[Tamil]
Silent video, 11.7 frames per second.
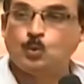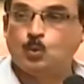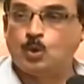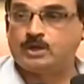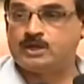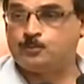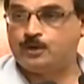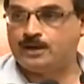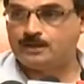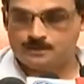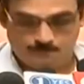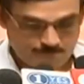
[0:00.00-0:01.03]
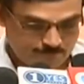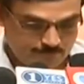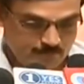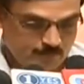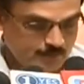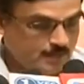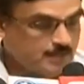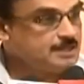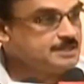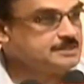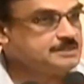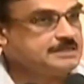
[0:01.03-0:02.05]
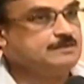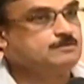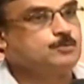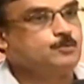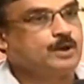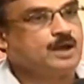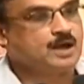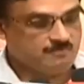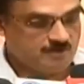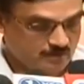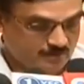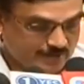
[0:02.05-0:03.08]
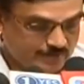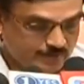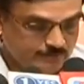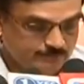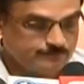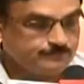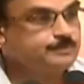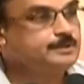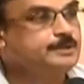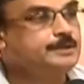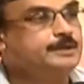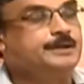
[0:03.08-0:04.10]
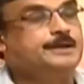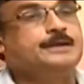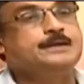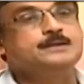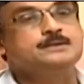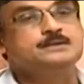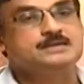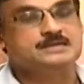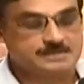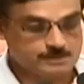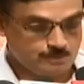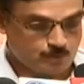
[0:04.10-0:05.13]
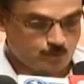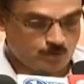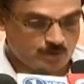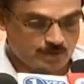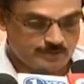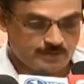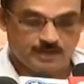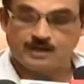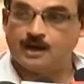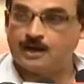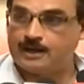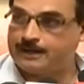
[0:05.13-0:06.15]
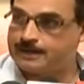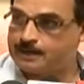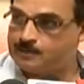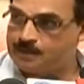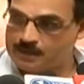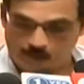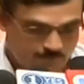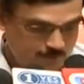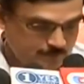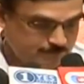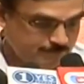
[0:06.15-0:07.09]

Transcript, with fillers: ஒக்கி புயல் தீவிர புயலாக வலுவடைந்து இன்று டிசம்பர் ஒன்றாம் தேதி காலை எட்டரை மணி அளவில்